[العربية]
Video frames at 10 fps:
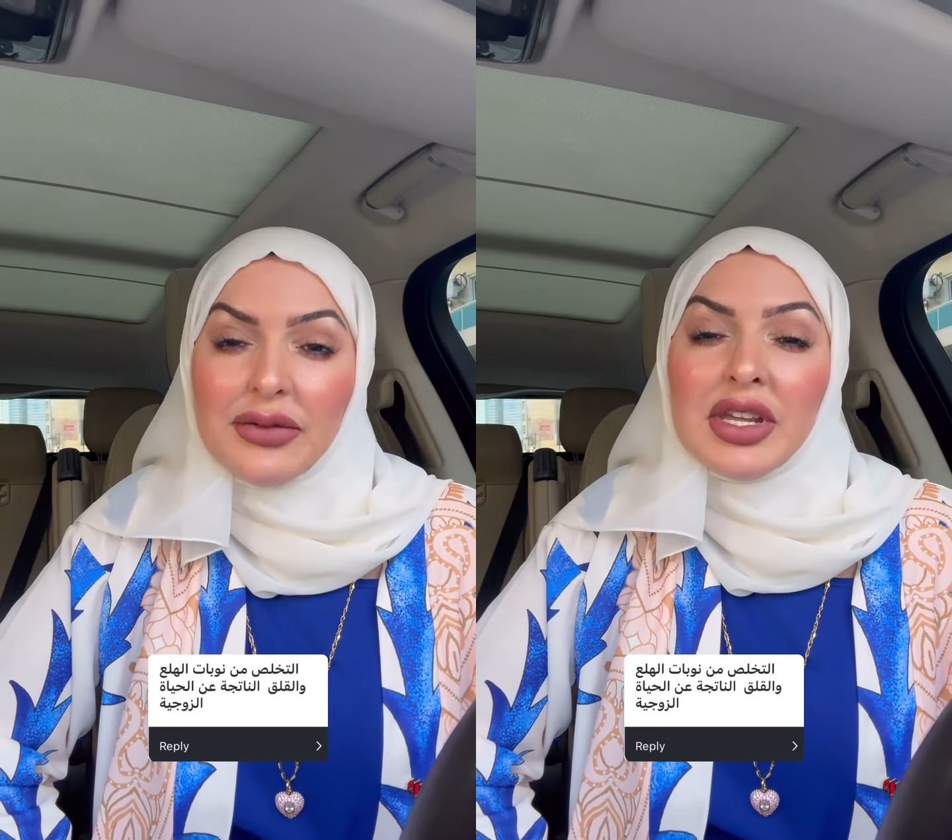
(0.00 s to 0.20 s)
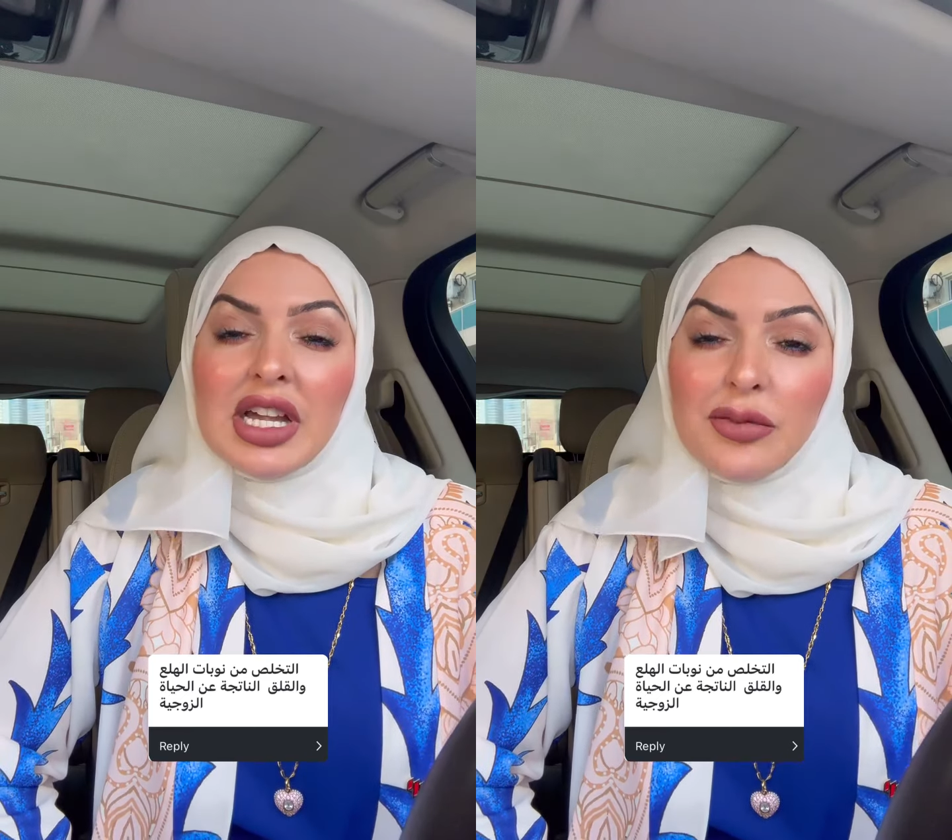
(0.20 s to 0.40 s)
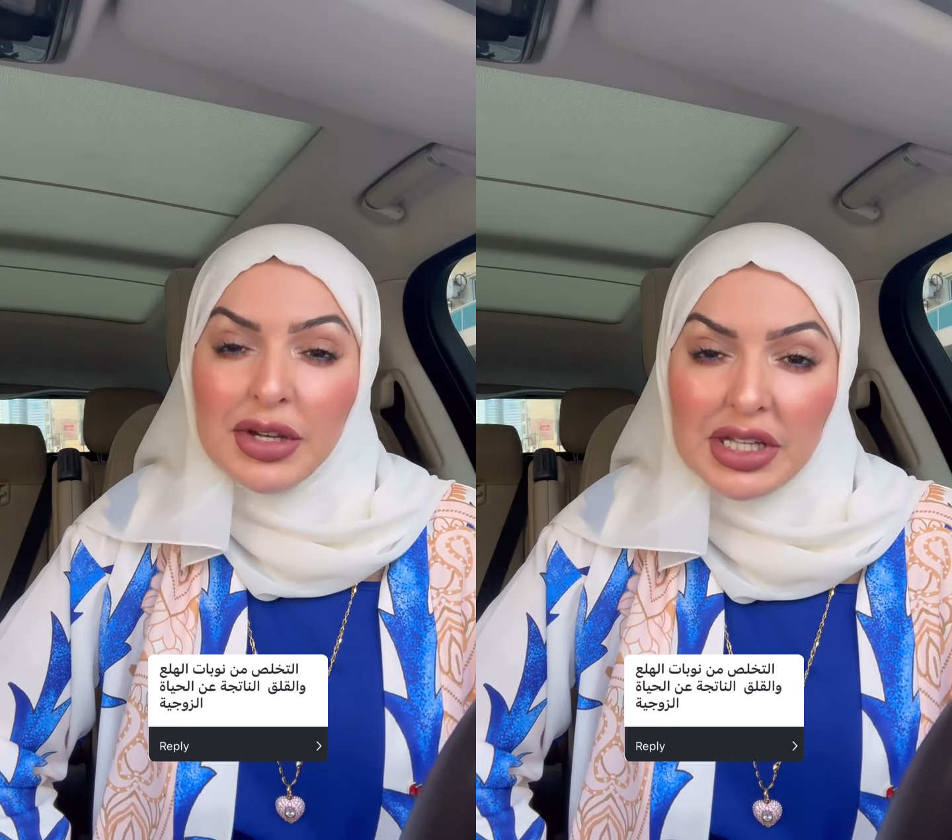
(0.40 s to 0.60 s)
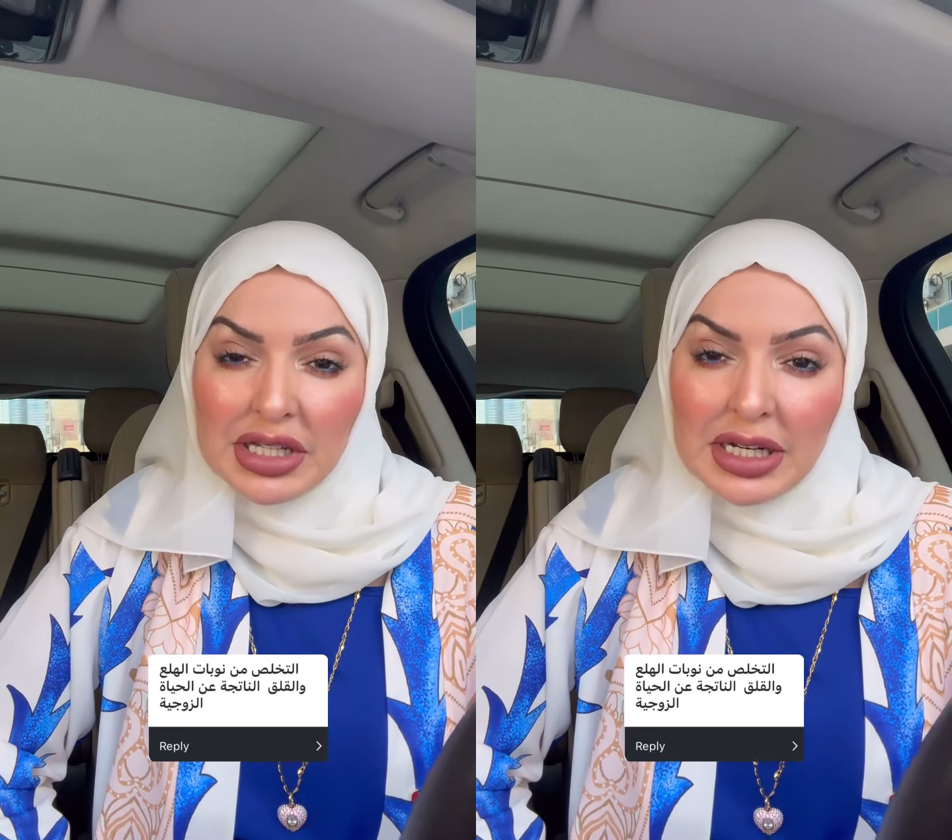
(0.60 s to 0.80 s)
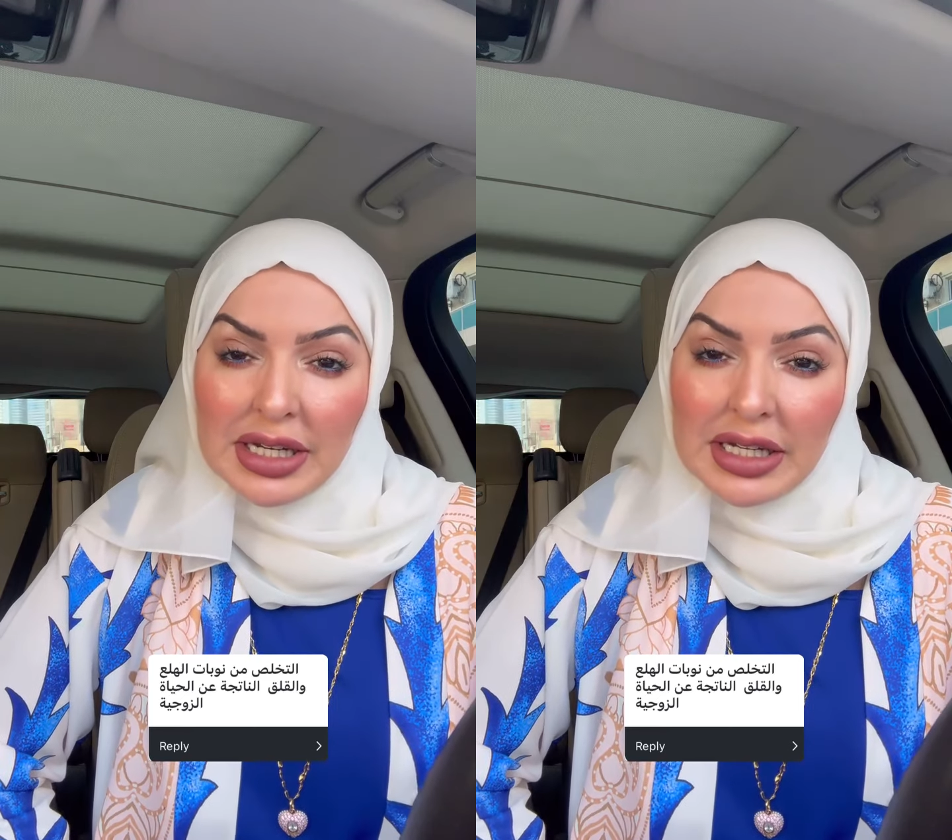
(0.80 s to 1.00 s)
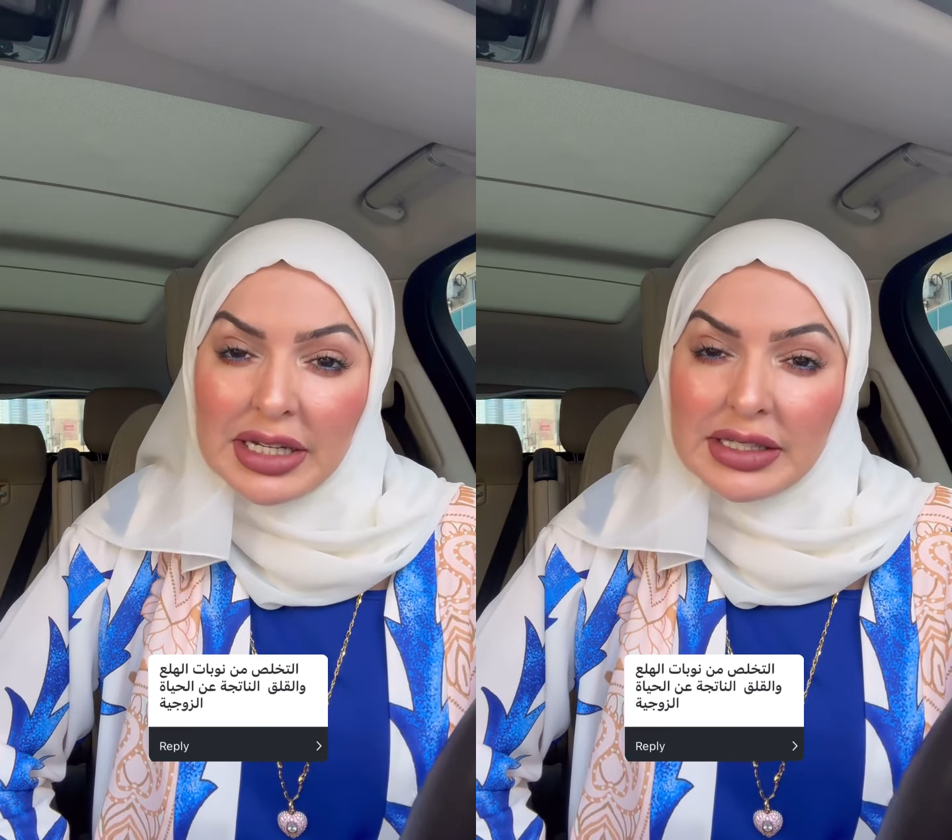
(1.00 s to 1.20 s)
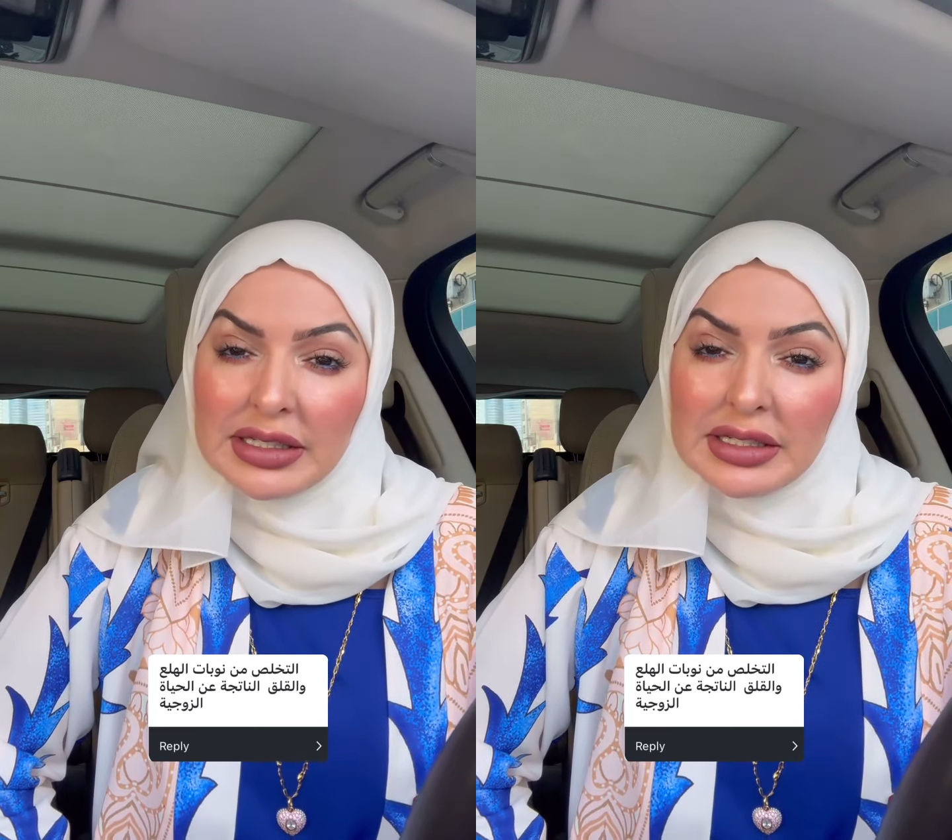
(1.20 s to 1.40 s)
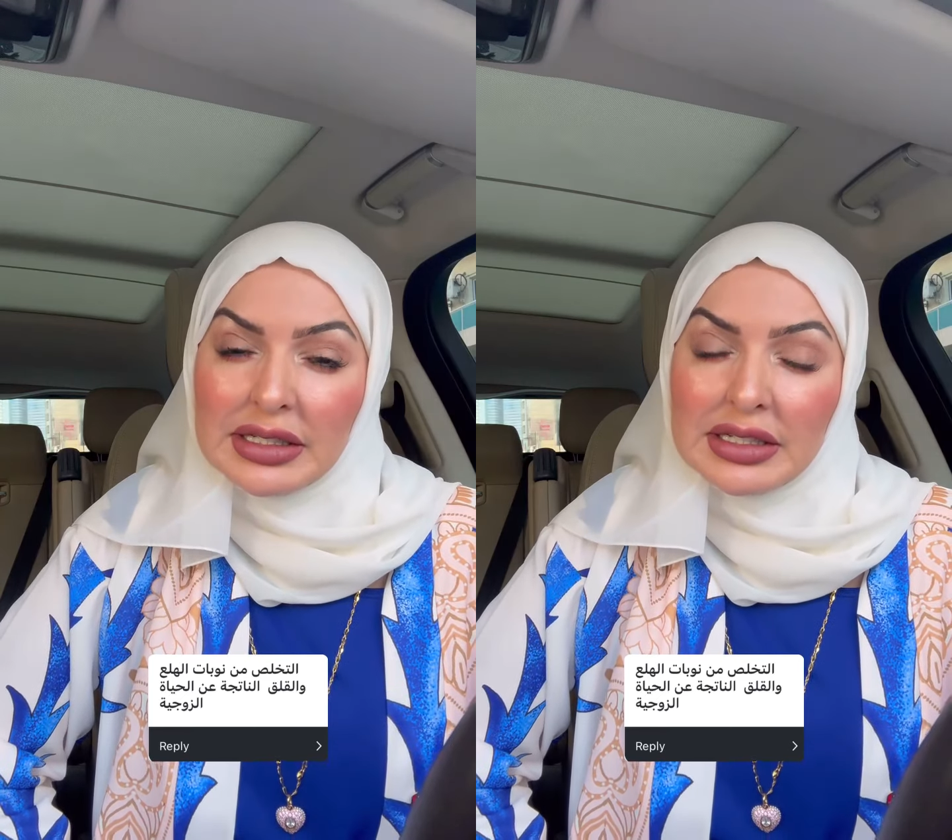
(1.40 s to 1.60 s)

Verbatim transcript: في حد بيدخل حياته